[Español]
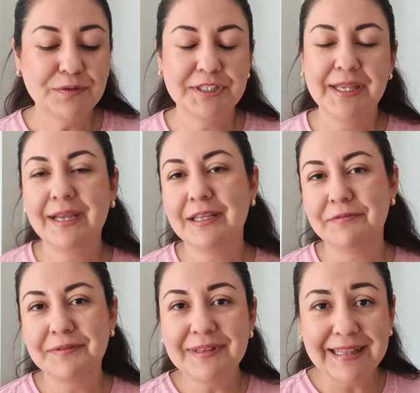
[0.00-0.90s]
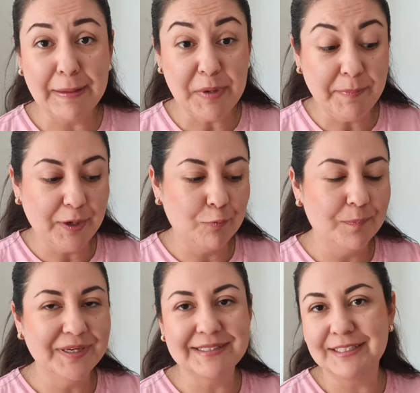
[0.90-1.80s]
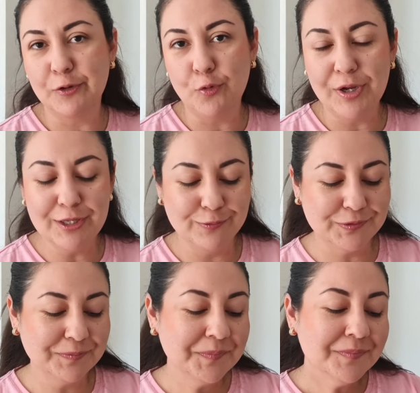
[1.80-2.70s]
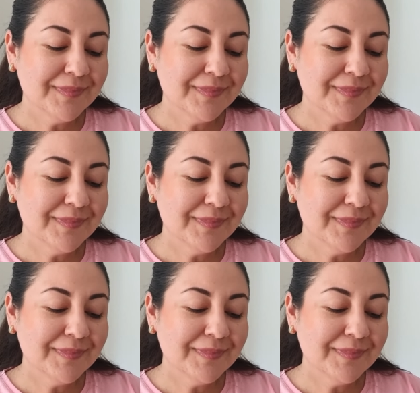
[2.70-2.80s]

O Yarif también va a cumplir 5 años